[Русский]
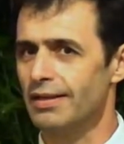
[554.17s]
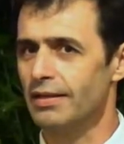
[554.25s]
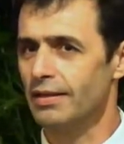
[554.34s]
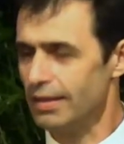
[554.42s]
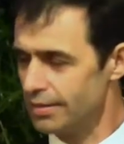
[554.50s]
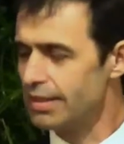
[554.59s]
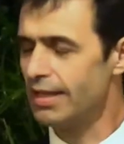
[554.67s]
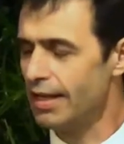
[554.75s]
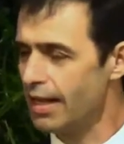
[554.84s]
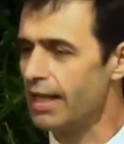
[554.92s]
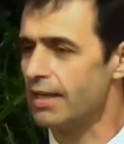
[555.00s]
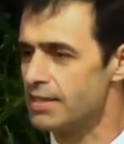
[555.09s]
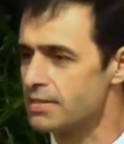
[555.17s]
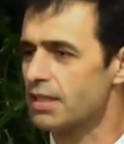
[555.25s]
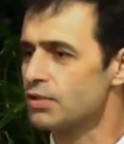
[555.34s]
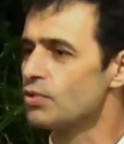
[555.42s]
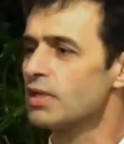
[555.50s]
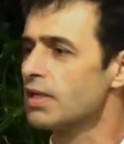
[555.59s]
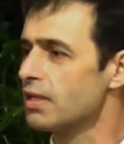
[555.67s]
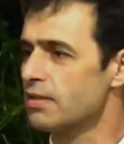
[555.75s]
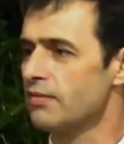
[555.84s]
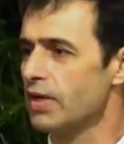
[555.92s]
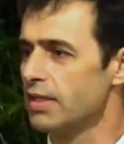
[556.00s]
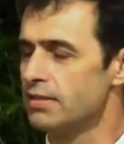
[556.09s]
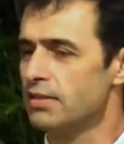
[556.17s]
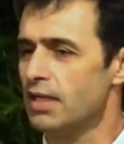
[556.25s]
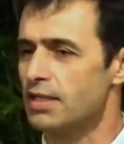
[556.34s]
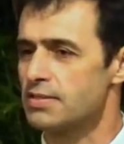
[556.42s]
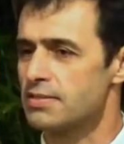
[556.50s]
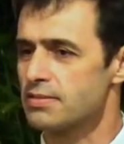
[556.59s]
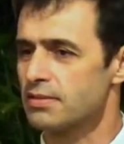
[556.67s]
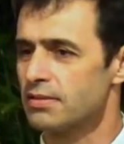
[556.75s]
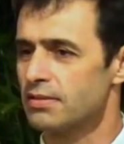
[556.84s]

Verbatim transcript: и это реальность, которая накрывает нас.